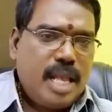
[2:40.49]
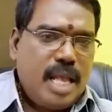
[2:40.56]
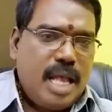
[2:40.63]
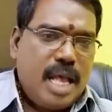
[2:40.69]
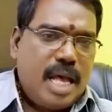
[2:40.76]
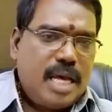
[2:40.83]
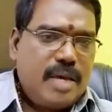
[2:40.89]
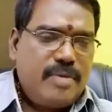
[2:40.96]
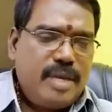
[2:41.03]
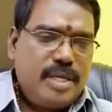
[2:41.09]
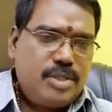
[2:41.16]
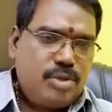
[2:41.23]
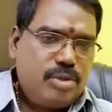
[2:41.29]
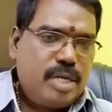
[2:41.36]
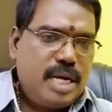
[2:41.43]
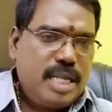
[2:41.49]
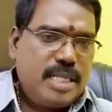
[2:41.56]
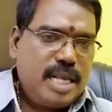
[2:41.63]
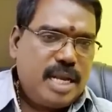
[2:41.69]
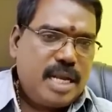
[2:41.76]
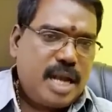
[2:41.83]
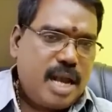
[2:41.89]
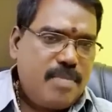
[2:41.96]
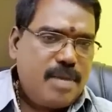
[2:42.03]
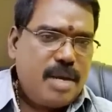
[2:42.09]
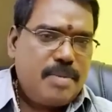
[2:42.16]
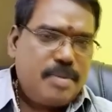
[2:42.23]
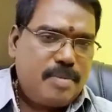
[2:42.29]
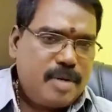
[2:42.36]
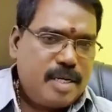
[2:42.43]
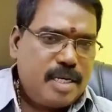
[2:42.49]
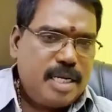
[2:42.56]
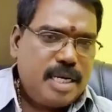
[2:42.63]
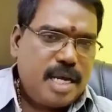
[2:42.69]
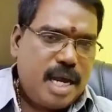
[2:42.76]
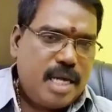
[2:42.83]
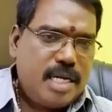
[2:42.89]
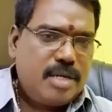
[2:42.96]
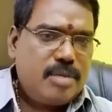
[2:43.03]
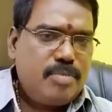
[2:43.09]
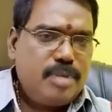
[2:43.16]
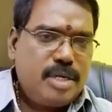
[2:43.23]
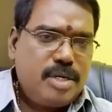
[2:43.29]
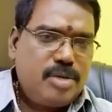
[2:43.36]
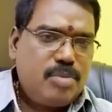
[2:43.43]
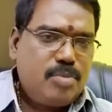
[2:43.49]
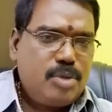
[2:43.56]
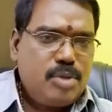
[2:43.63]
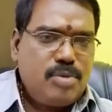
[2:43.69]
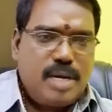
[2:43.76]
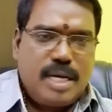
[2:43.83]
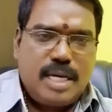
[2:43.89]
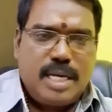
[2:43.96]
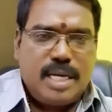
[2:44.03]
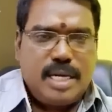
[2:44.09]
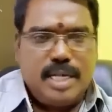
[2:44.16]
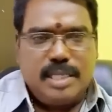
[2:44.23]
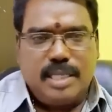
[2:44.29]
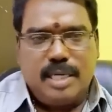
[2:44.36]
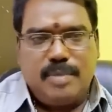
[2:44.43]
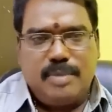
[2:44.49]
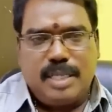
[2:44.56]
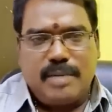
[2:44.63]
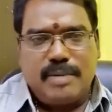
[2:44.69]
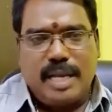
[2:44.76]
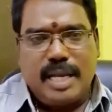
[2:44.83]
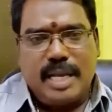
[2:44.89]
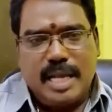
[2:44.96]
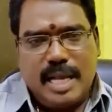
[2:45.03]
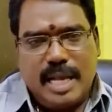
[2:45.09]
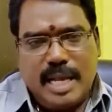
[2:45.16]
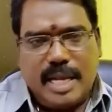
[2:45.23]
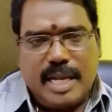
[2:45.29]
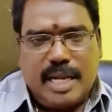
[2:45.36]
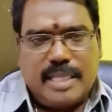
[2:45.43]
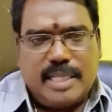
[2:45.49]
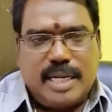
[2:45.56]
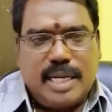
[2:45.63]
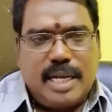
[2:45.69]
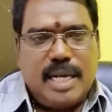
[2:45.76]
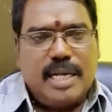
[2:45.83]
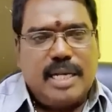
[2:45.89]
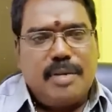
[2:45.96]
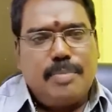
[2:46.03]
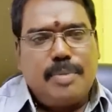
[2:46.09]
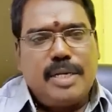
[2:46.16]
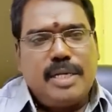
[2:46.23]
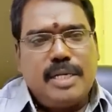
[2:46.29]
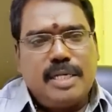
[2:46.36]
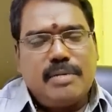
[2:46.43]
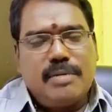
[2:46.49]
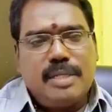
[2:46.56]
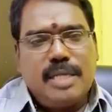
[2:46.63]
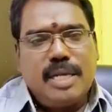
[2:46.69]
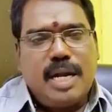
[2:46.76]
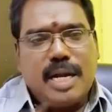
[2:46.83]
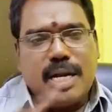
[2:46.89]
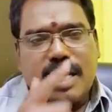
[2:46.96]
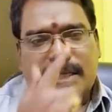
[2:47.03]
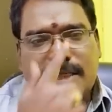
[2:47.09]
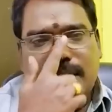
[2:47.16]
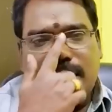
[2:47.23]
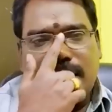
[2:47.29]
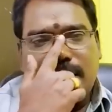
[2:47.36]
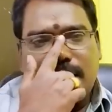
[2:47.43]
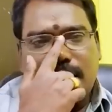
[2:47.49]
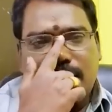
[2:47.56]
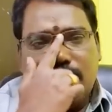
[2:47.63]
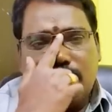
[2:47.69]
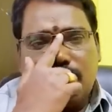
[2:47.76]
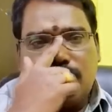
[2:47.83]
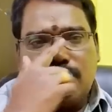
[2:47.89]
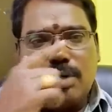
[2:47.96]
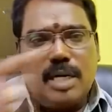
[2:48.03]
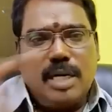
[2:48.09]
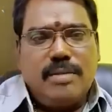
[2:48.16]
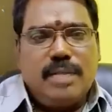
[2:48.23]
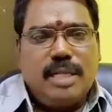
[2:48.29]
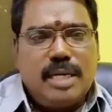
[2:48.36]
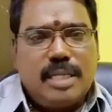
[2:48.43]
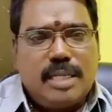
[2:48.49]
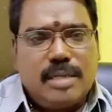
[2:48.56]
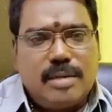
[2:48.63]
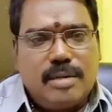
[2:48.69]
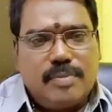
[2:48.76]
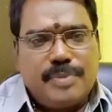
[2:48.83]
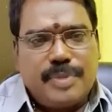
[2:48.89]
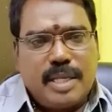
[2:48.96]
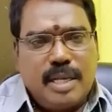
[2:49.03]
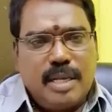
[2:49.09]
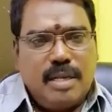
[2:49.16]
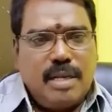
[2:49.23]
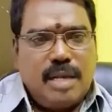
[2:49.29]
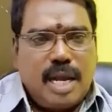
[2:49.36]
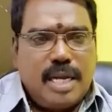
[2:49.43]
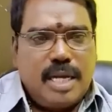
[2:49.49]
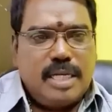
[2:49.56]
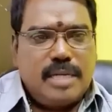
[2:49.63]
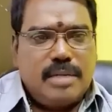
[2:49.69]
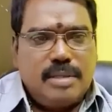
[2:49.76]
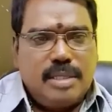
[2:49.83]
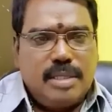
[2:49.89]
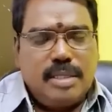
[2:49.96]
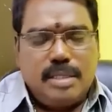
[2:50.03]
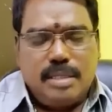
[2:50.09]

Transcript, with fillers: ஆகவே சுக்கரனை தான் காம அமைப்பிற்கு நீங்கள் ஆணுக்கும் பெண்ணுக்கும் பொதுவாக எடுத்துக்கணுமே தவிர கலத்தரக்காரகன் பெண்ணிற்கு வந்து ஆணாச்சே சுக்கரனை வந்து எடுத்துக்கணும் ஆணிற்கு வந்து